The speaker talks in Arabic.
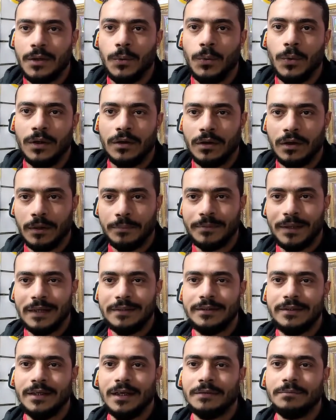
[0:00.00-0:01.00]
والقناه
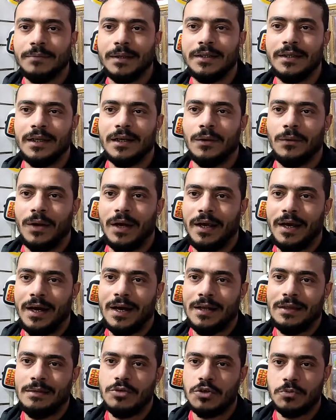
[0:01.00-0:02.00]
بتاعتي اتمنى لو اي
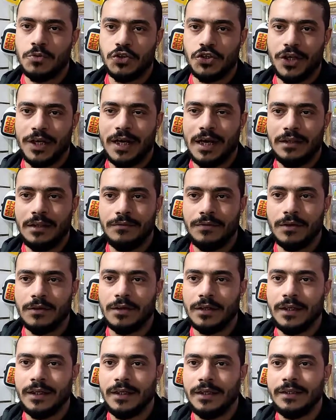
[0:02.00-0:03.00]
حد مش مشترك عندي في
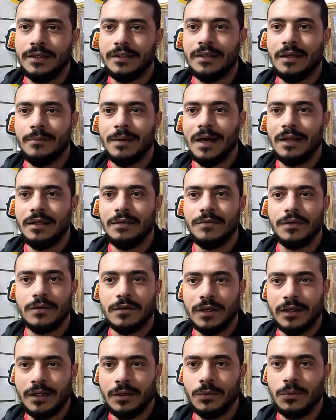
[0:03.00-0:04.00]
القناه يتابع عندي في
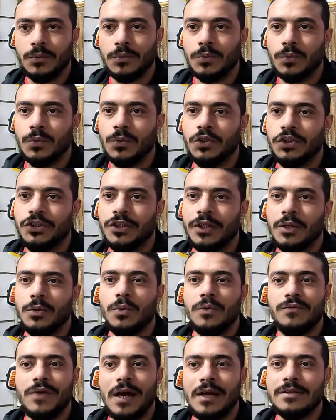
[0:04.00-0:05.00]
القناه ويشترك
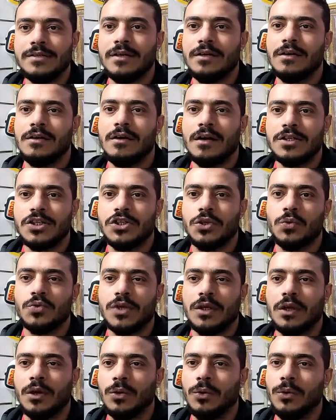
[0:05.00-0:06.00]
ويفعل زر الجرس عشان
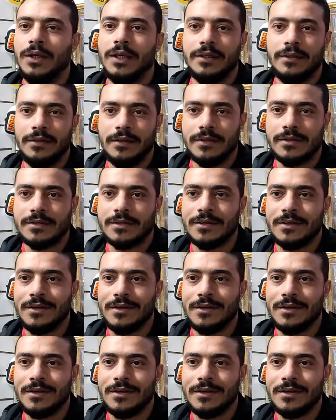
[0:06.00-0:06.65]
يوصل لك كل جديد